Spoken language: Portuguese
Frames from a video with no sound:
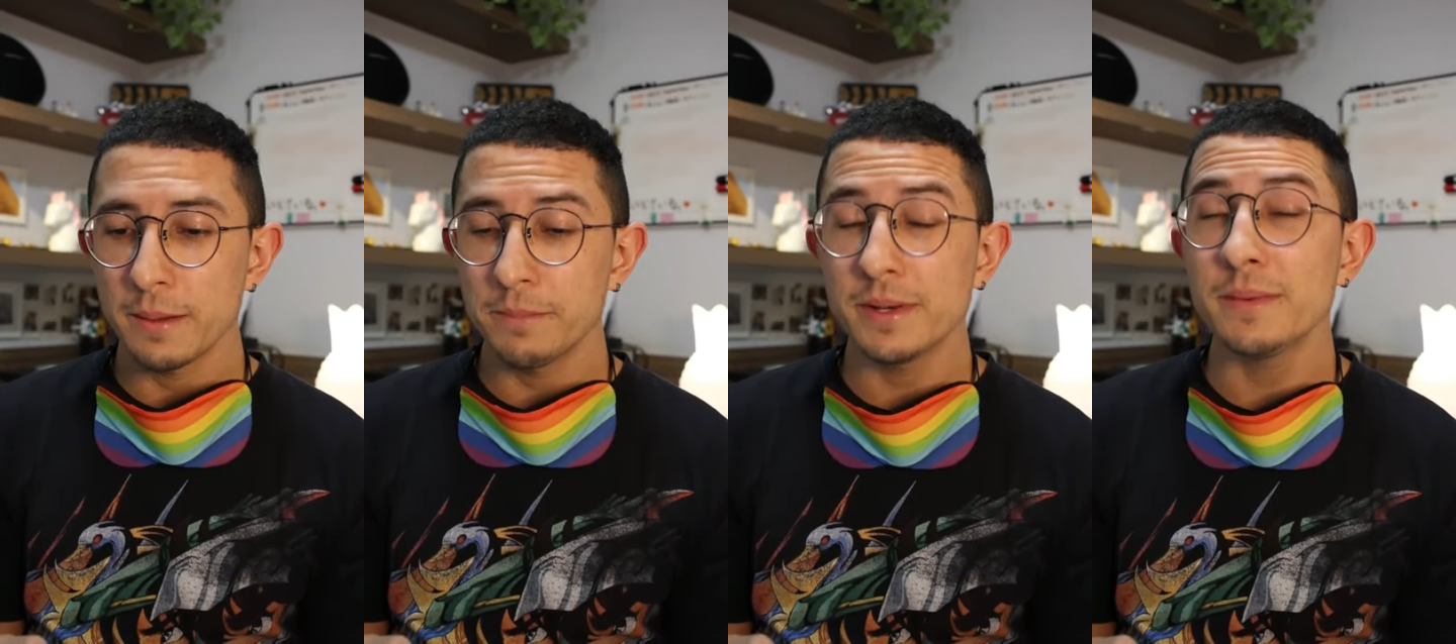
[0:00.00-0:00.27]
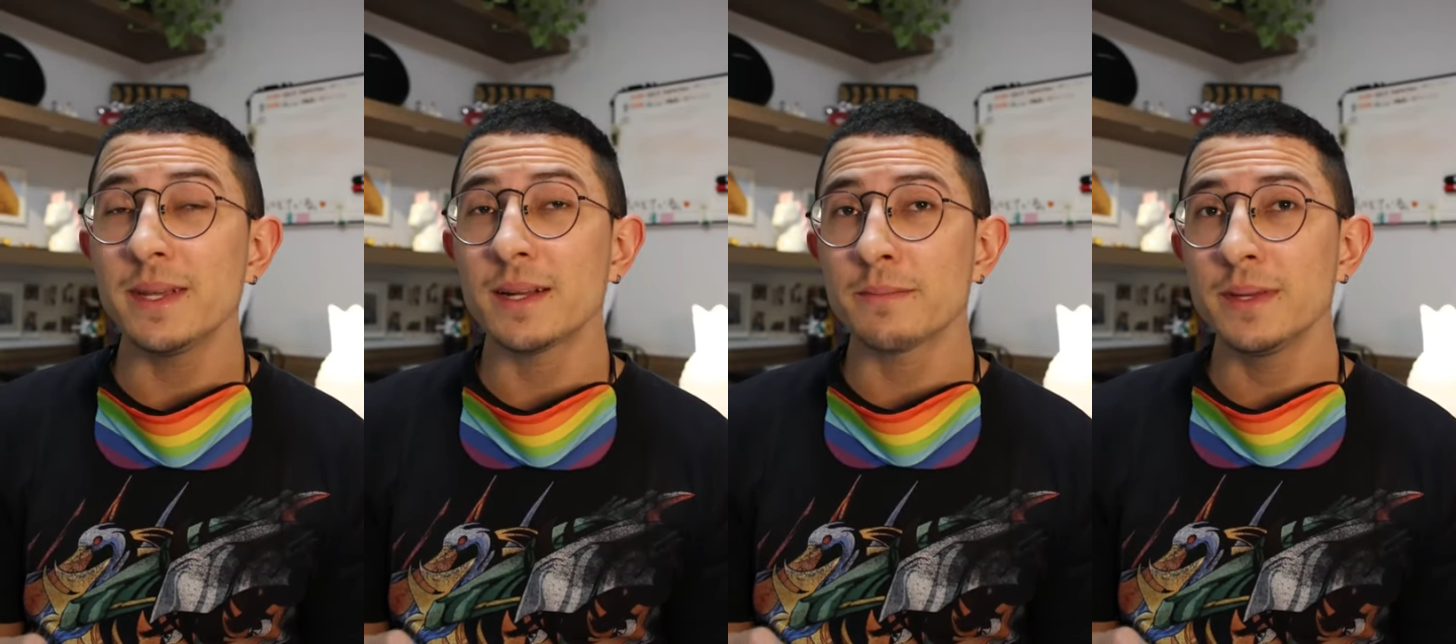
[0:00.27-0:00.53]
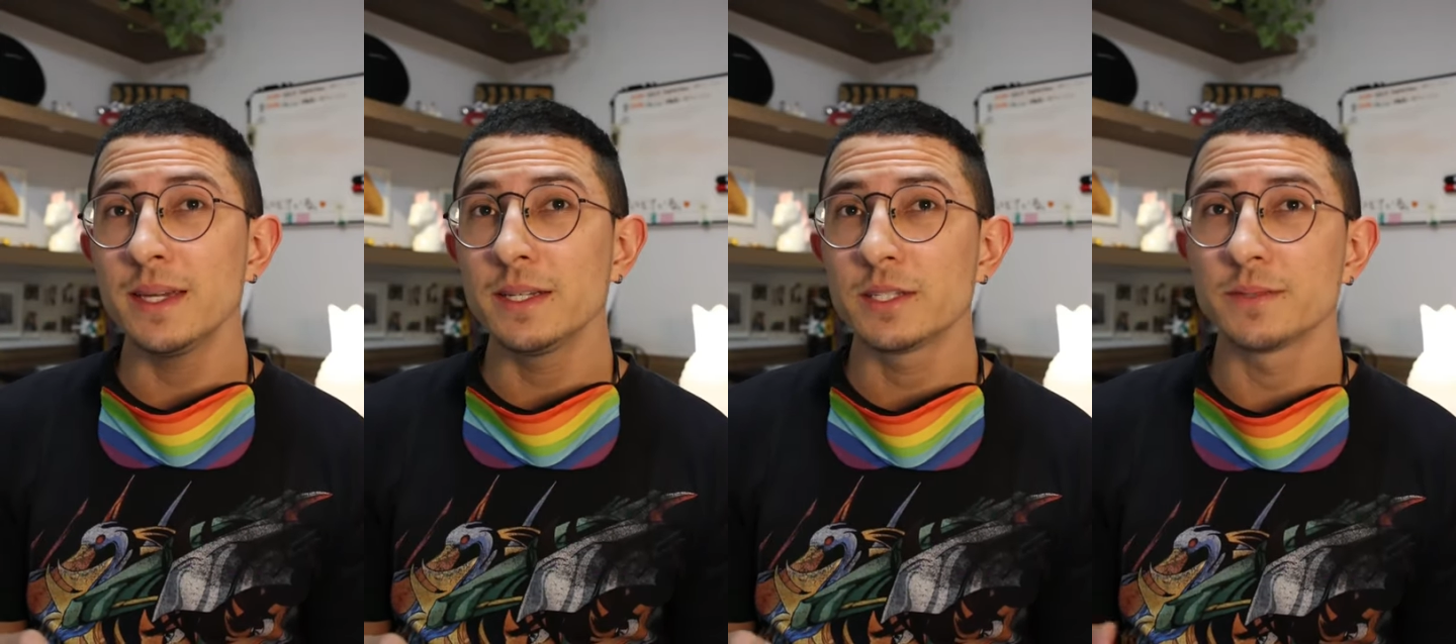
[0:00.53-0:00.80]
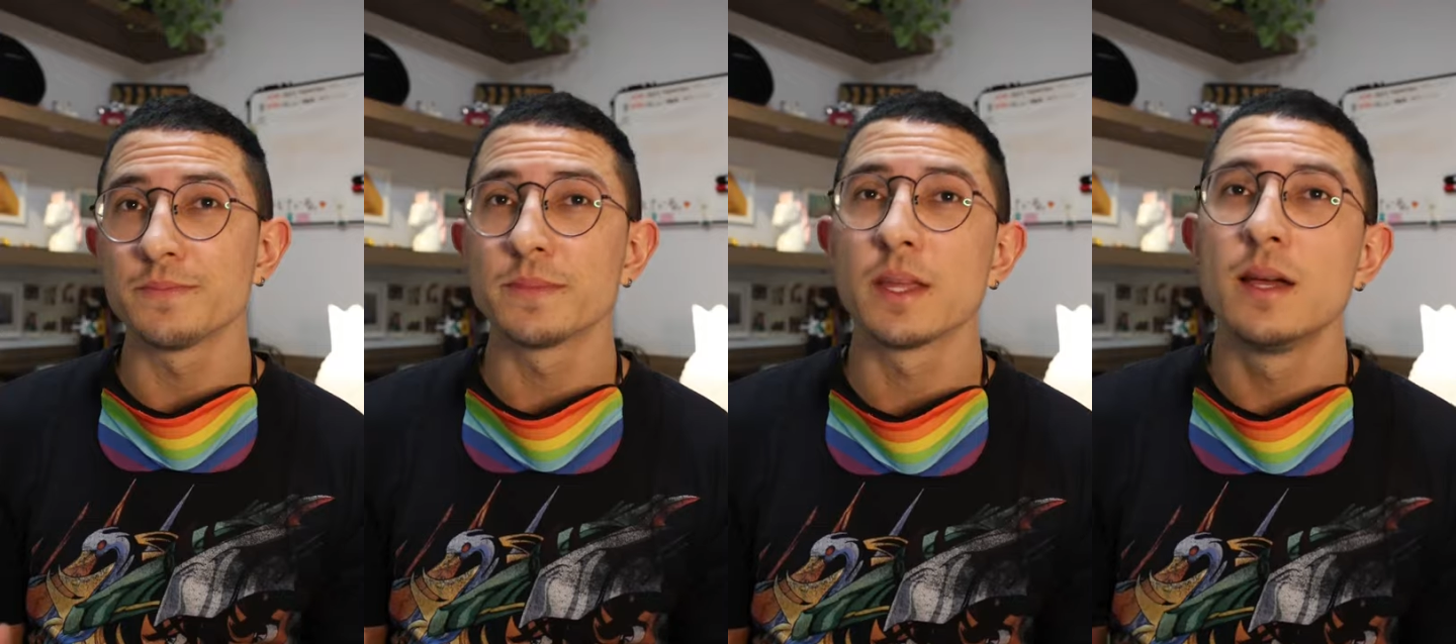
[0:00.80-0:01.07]

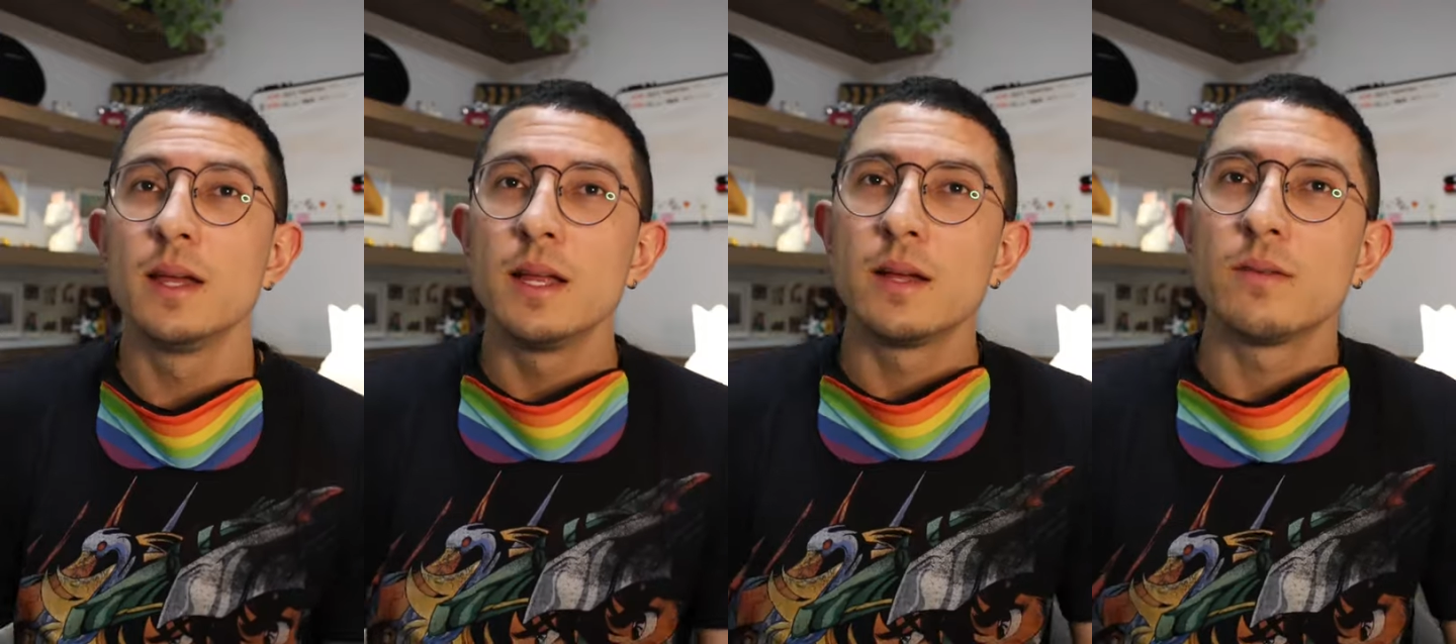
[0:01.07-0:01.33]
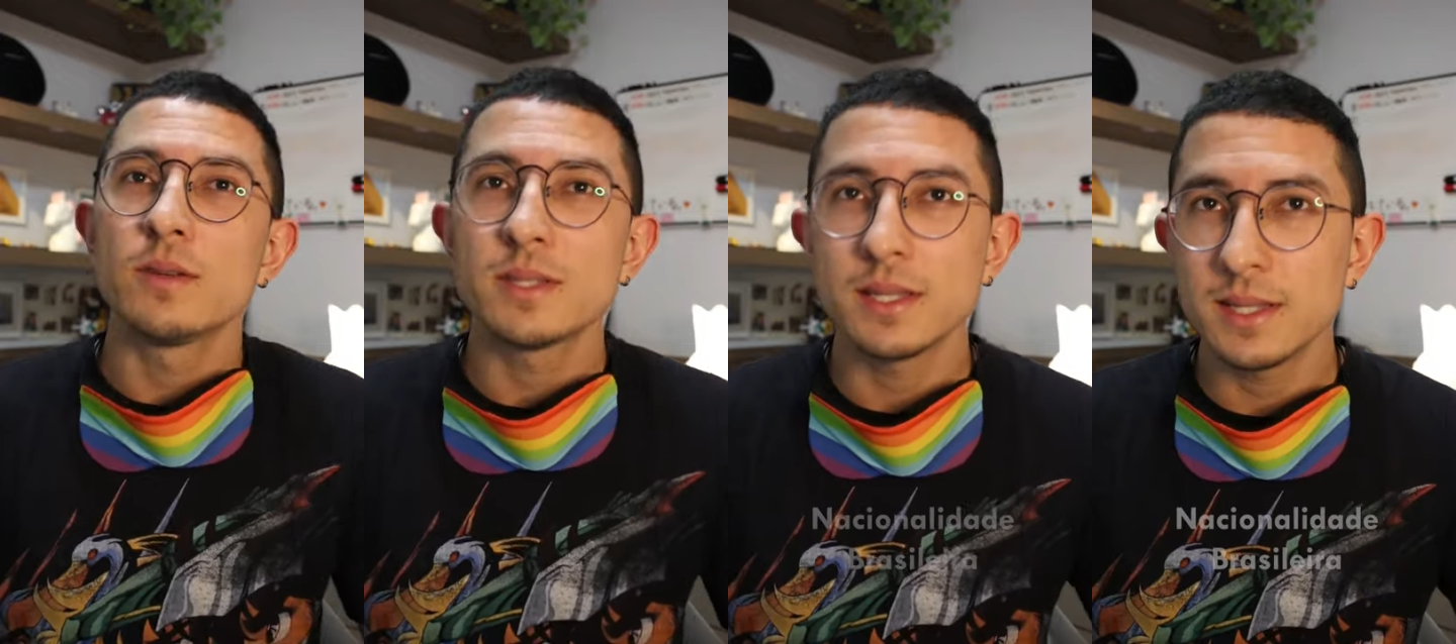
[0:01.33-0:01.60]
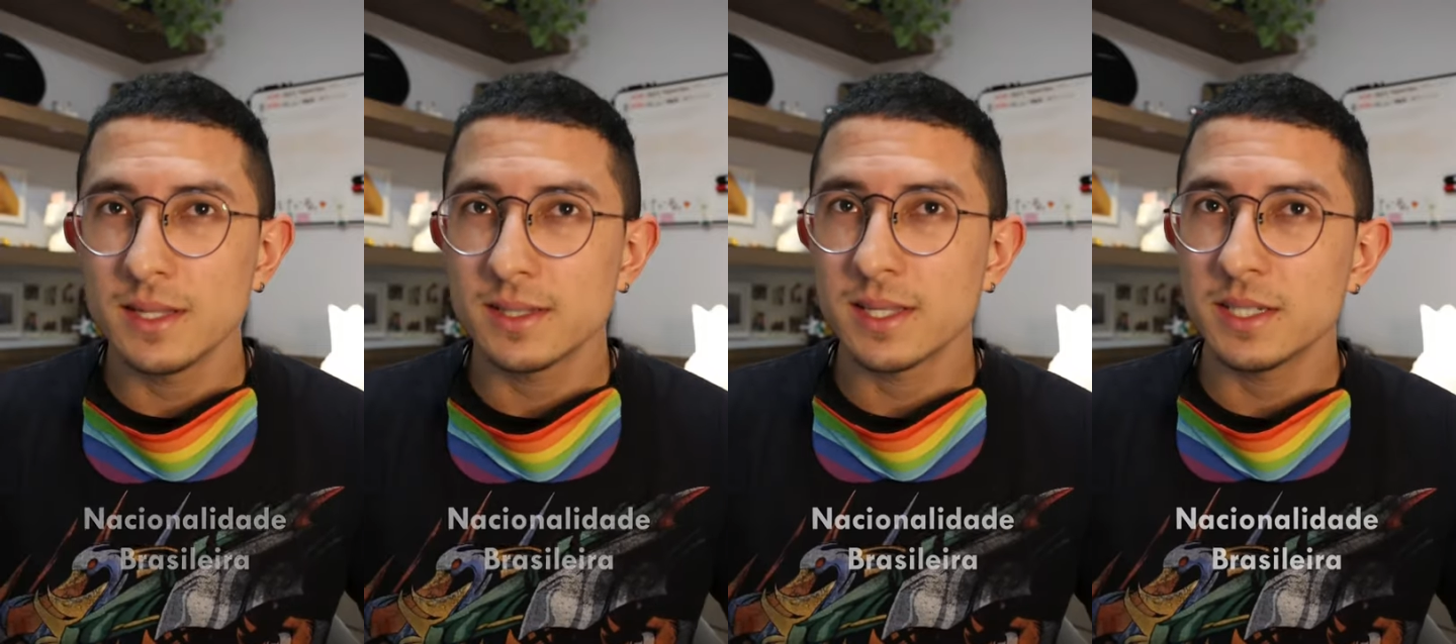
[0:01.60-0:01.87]
Primeiramente, você tem que